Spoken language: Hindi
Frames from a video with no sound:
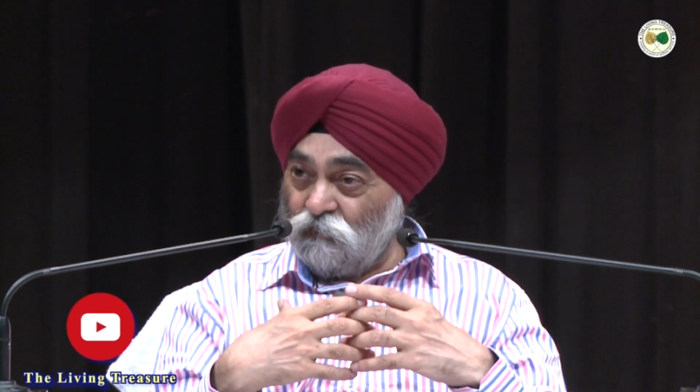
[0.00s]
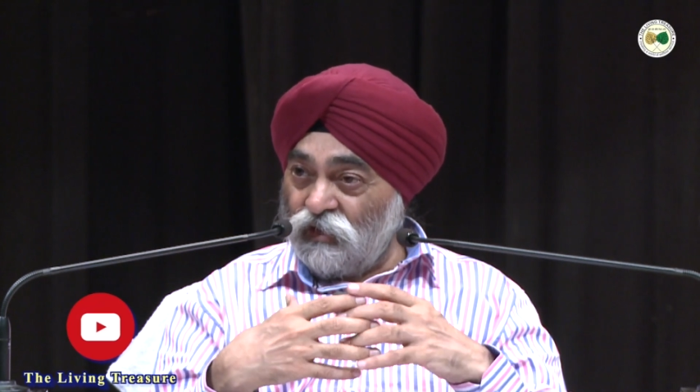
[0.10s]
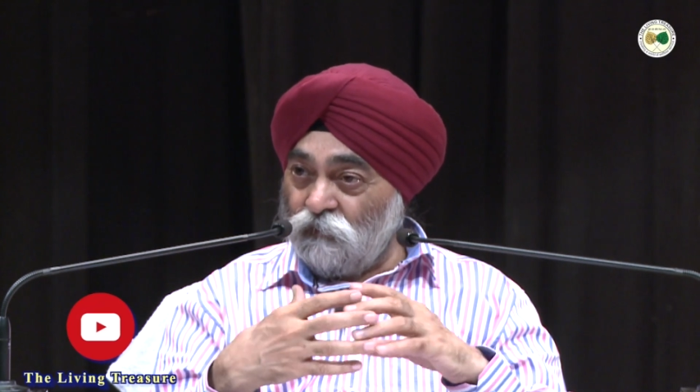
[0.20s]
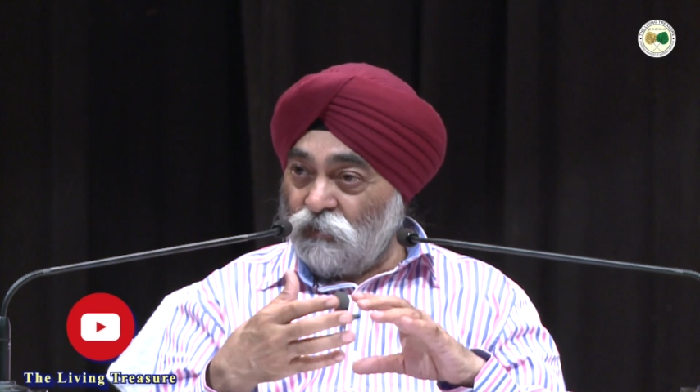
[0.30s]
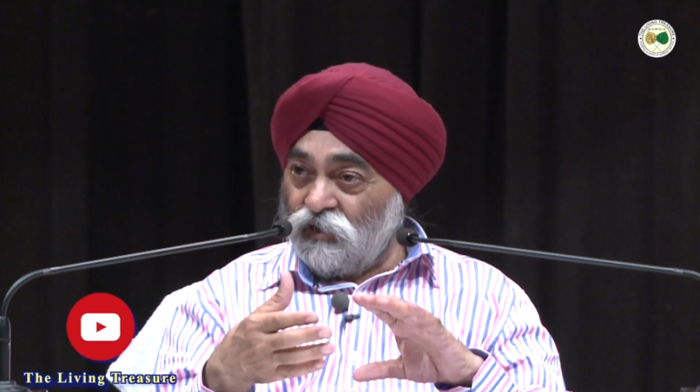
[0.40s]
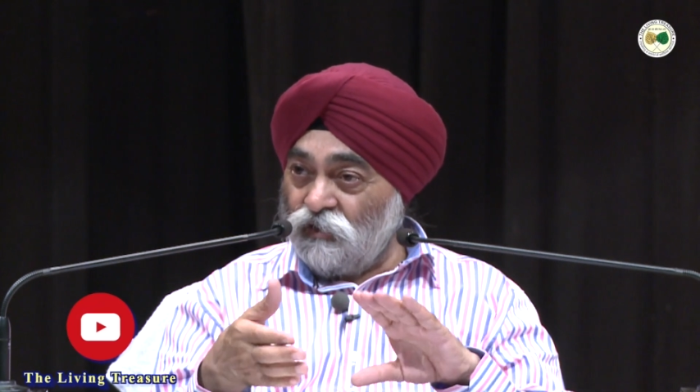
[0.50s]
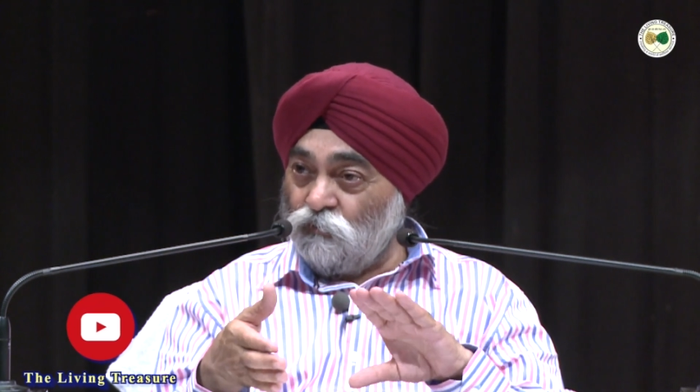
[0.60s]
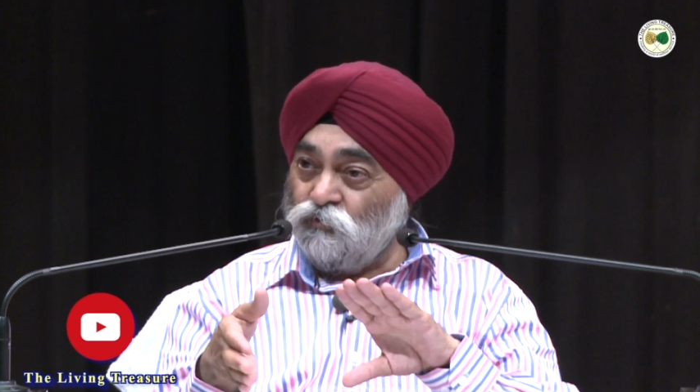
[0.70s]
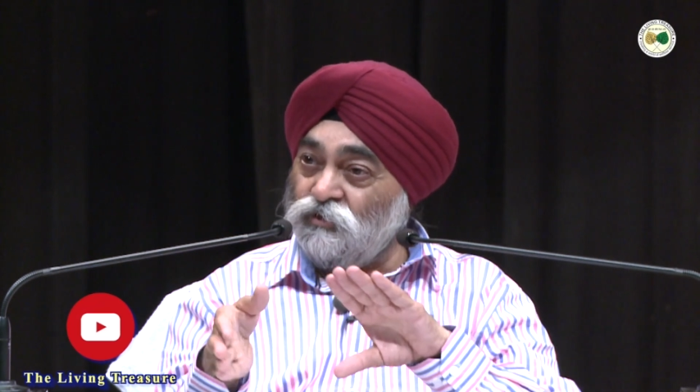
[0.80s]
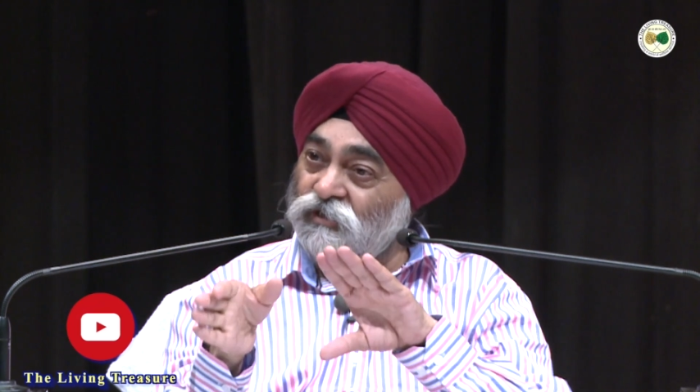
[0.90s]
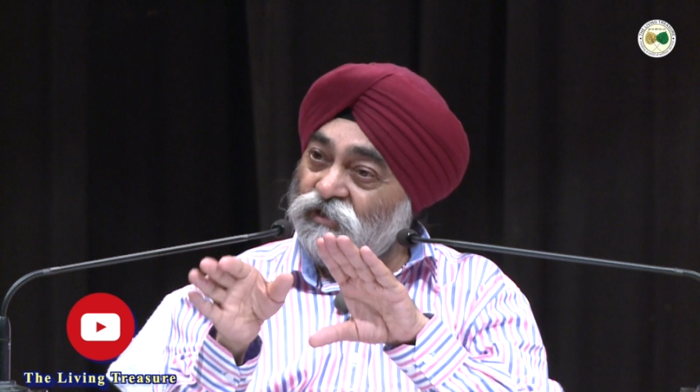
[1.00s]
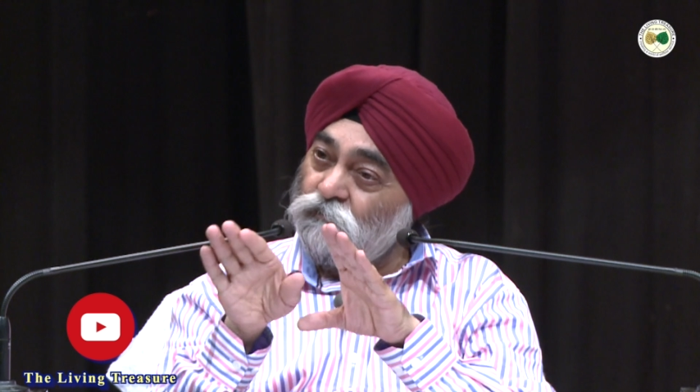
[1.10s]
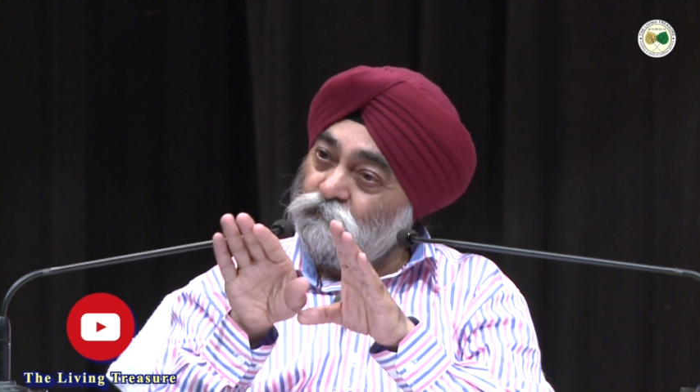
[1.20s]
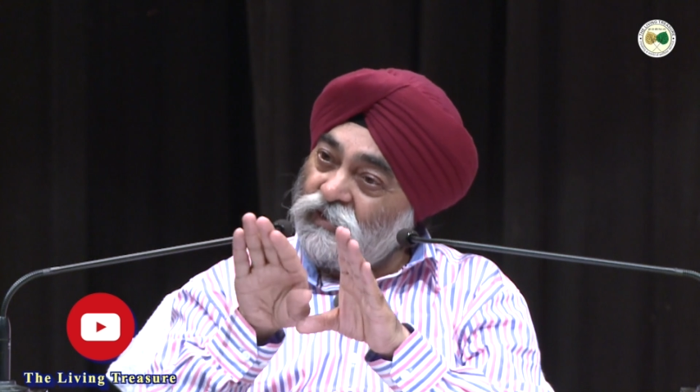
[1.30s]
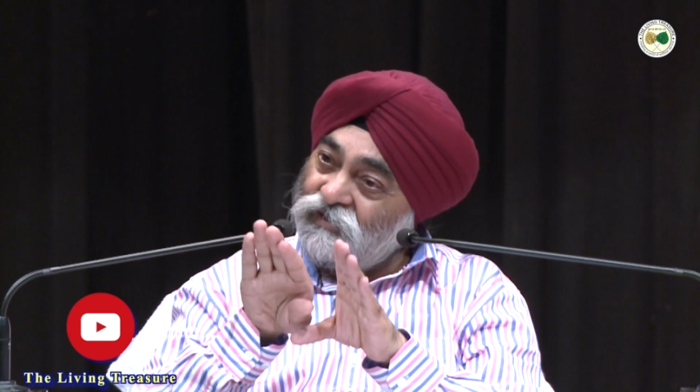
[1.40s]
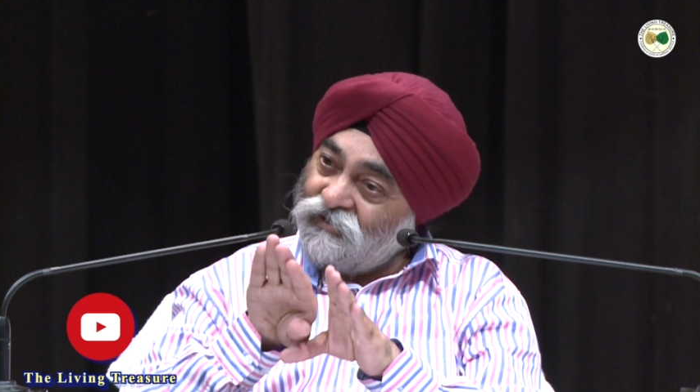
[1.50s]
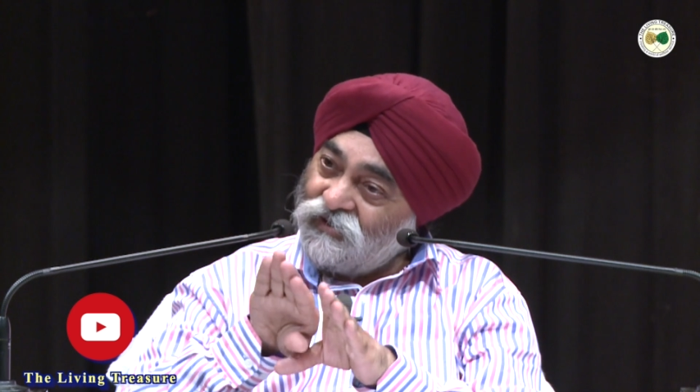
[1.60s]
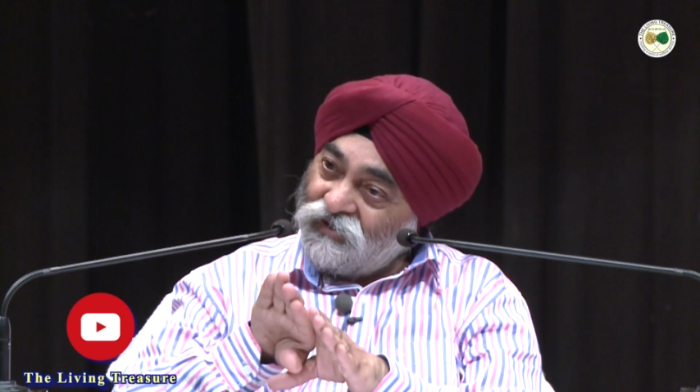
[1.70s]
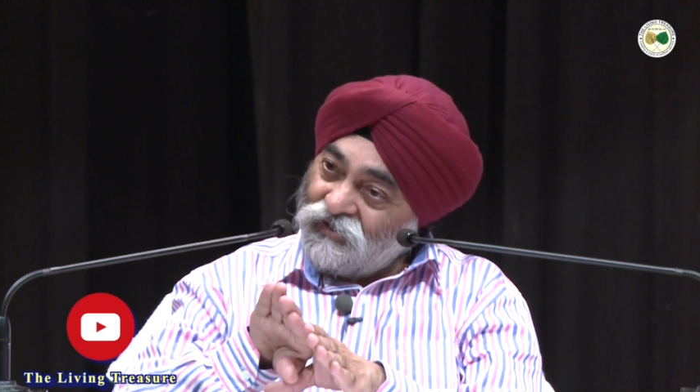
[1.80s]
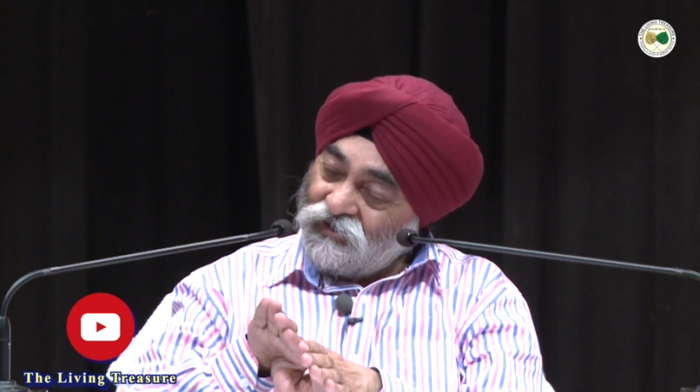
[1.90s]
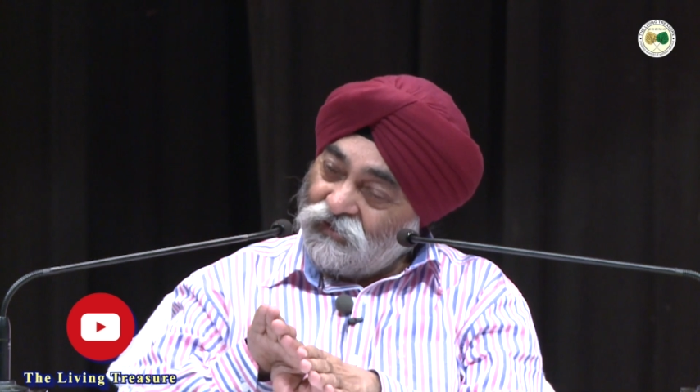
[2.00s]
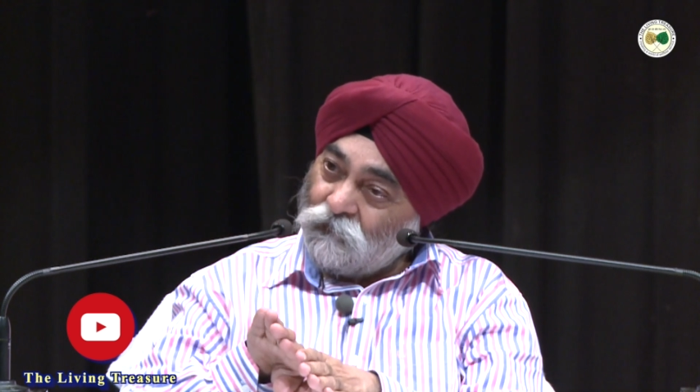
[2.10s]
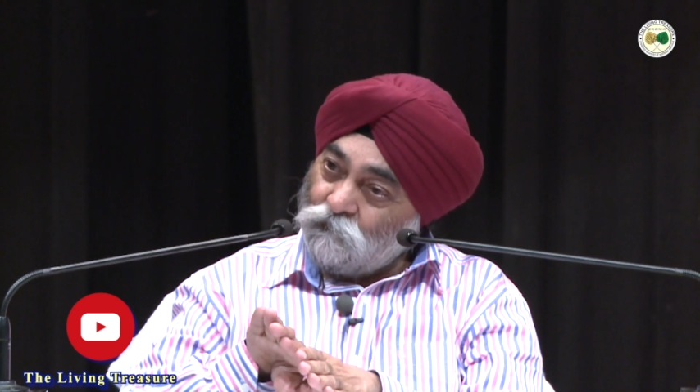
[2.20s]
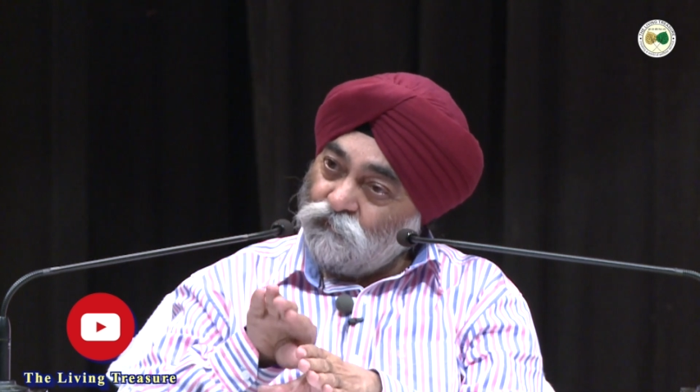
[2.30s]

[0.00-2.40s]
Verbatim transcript: मेरे मन ने उसकी तरफ पिट कर ली है